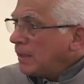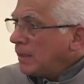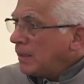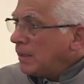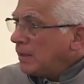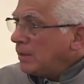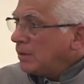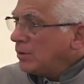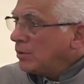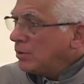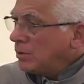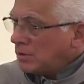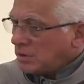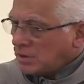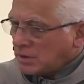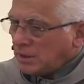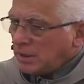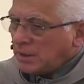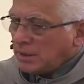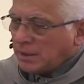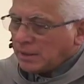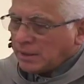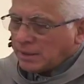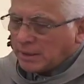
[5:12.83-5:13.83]
Y yo
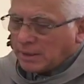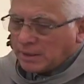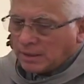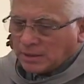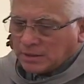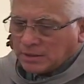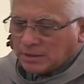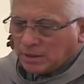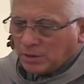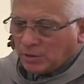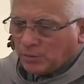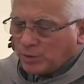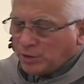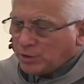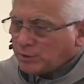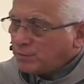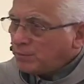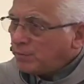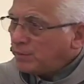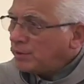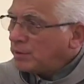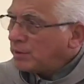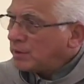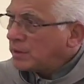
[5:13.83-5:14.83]
sé que el ser
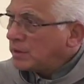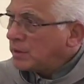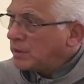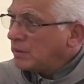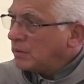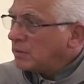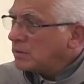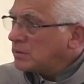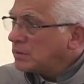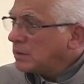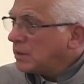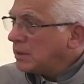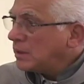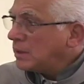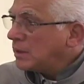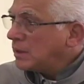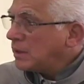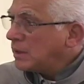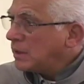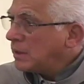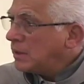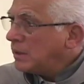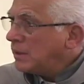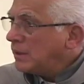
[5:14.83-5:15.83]
obispo aquí en Costa
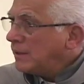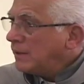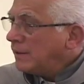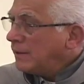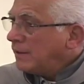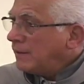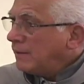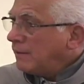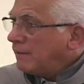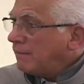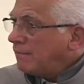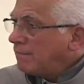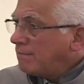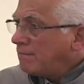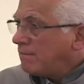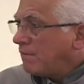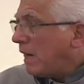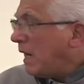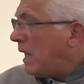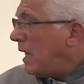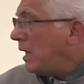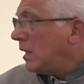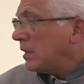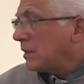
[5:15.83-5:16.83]
Rica
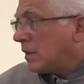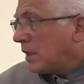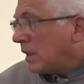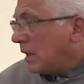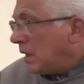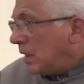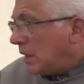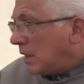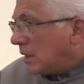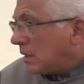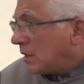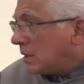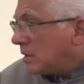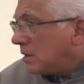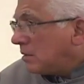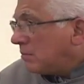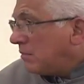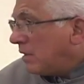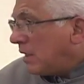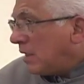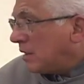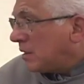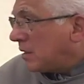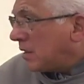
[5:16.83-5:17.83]
va a traer,
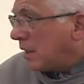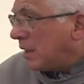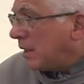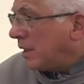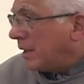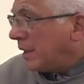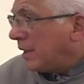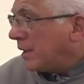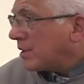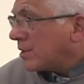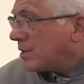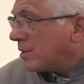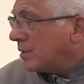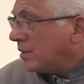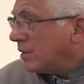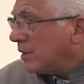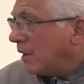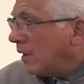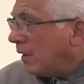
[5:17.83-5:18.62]
va a traer eso.